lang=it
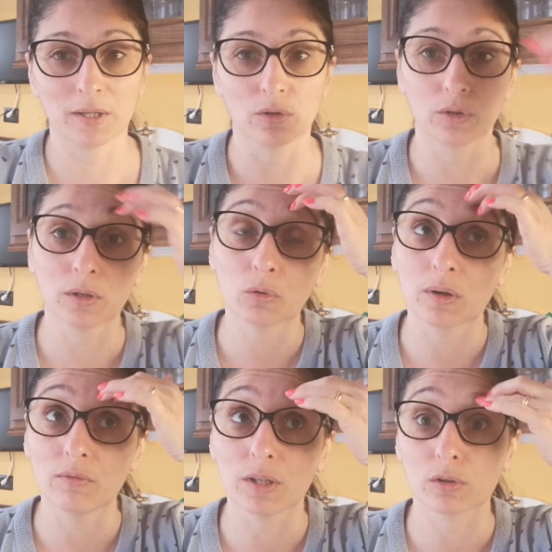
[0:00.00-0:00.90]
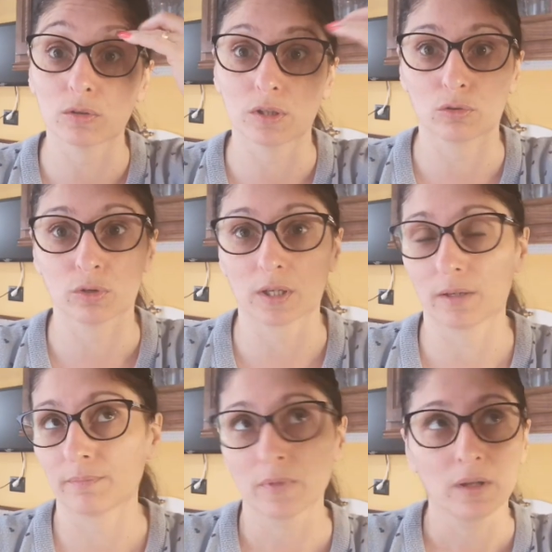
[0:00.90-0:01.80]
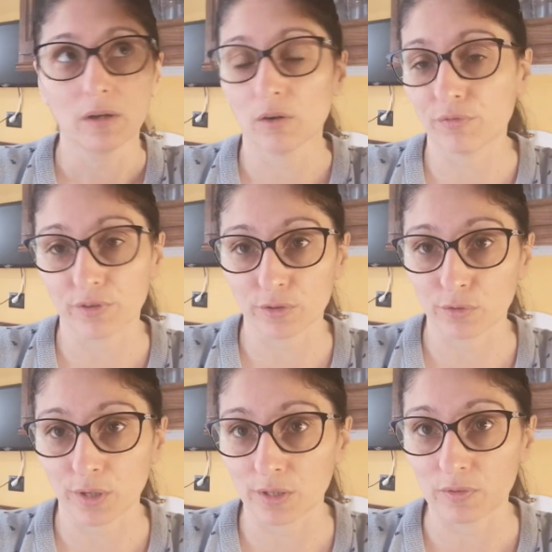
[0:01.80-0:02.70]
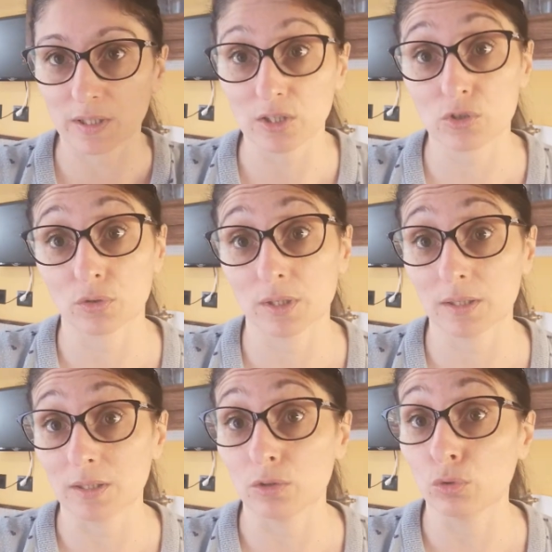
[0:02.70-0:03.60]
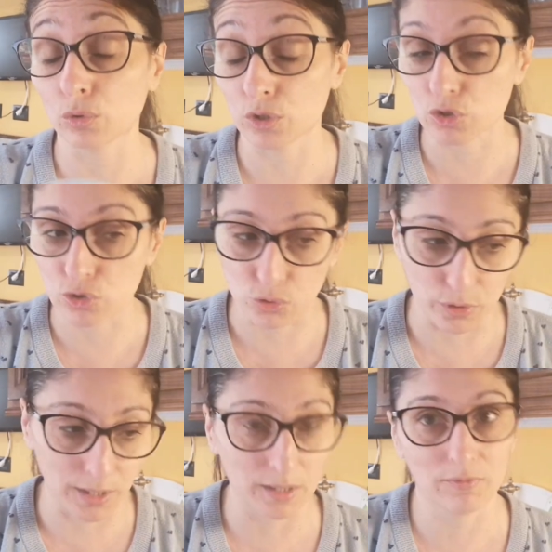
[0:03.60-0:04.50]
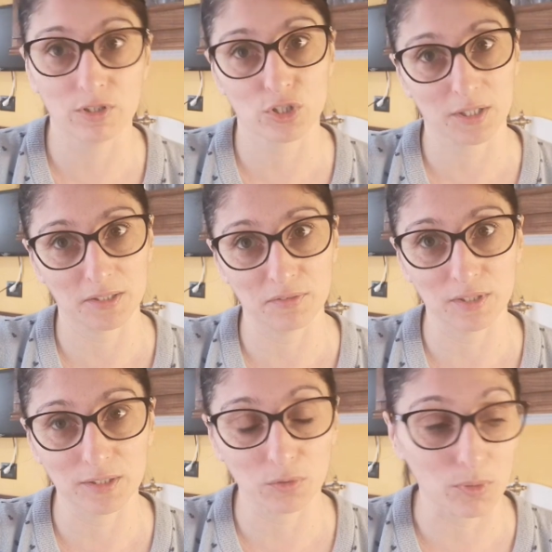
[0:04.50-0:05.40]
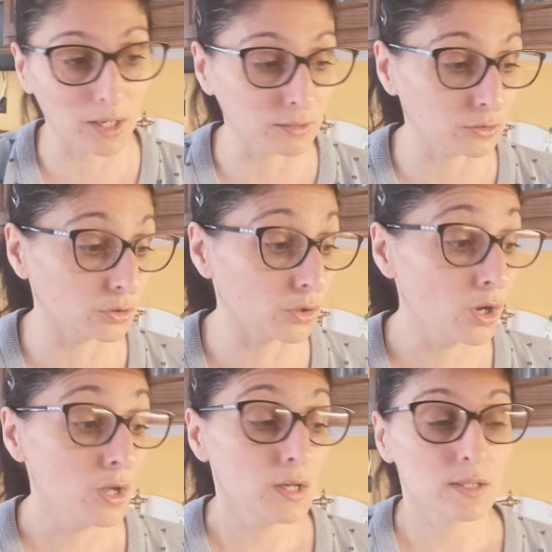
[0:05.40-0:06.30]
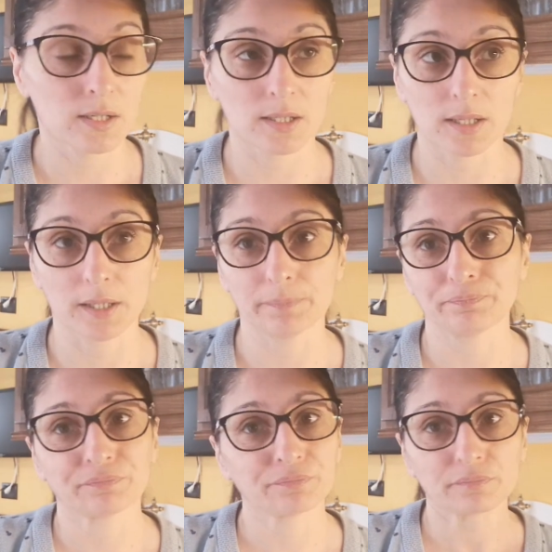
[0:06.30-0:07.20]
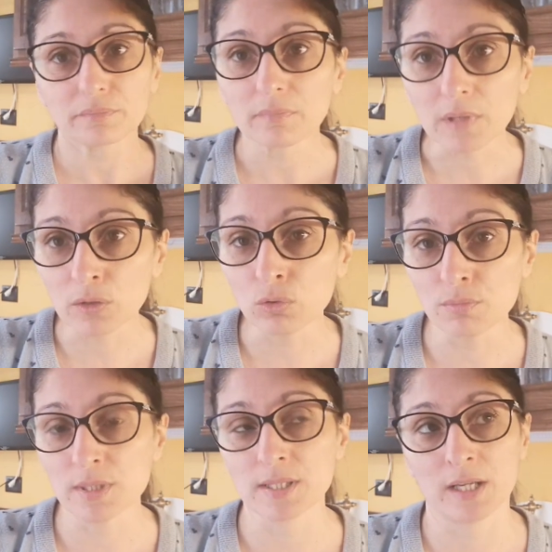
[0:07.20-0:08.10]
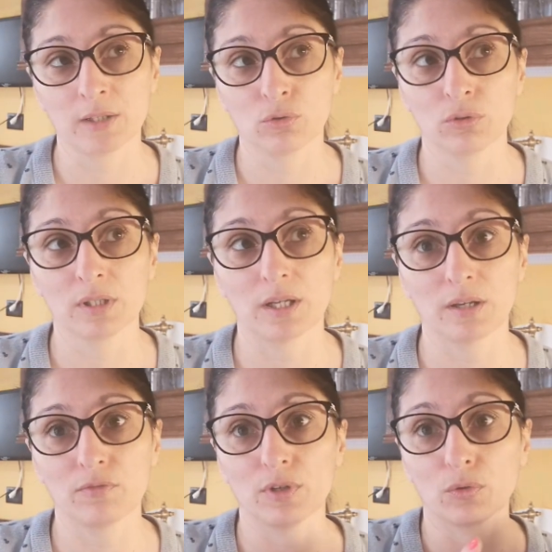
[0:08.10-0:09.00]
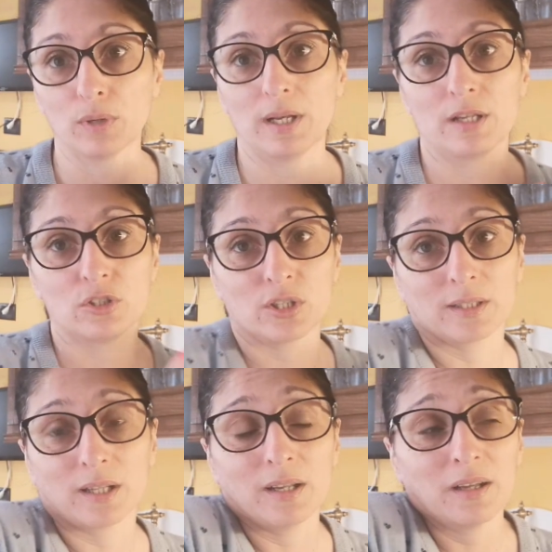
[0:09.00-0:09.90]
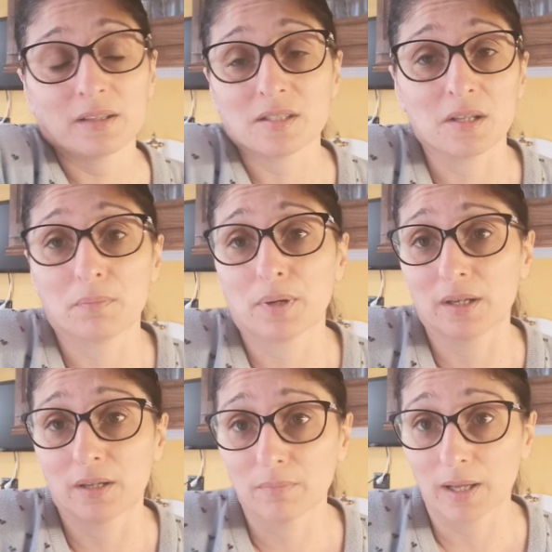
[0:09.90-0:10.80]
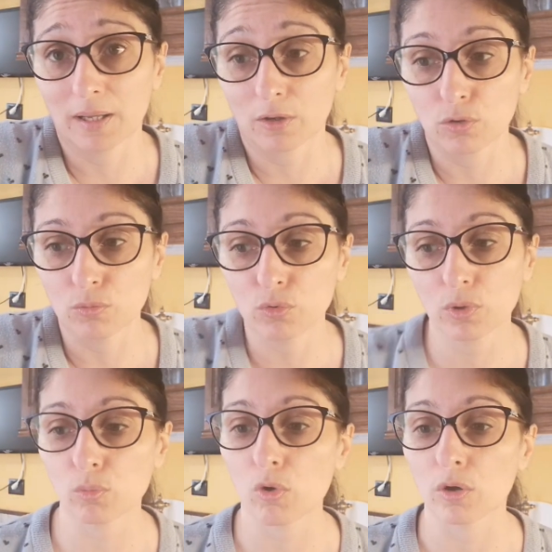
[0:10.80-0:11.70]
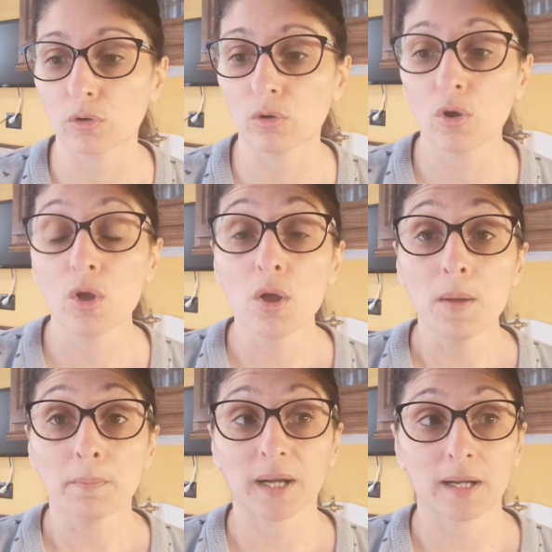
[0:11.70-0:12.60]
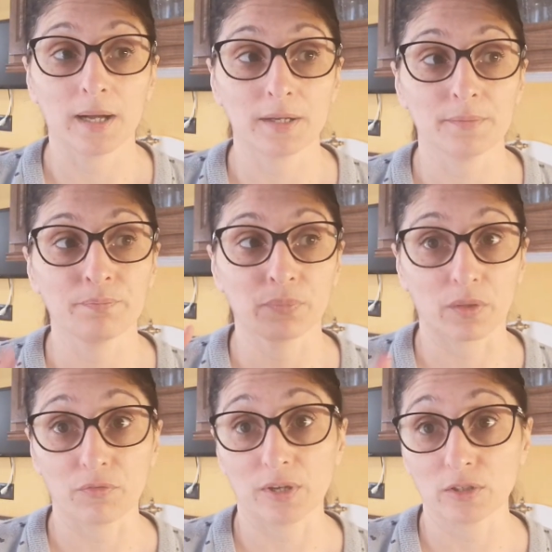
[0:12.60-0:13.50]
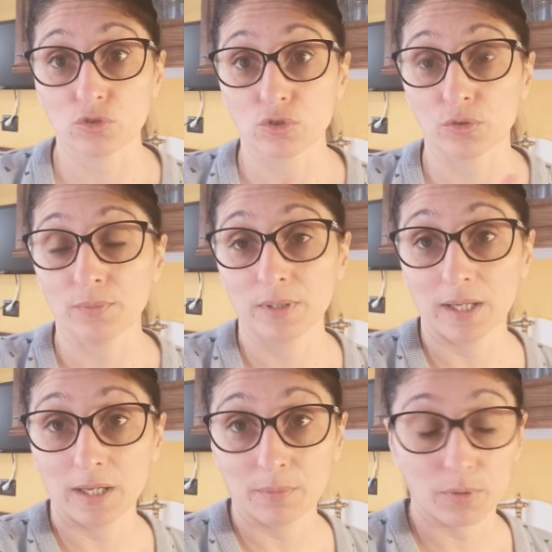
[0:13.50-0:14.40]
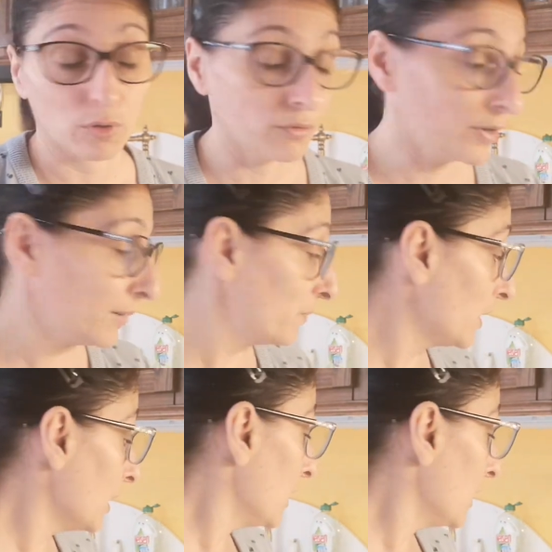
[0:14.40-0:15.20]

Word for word: ma io in quel video ho detto che ho fatto la lievitazione di 12 ore invece che di 24 sicché non mi sento di darvi quella ricetta lì, anche se il pane era comunque buono, magari faccio delle prove.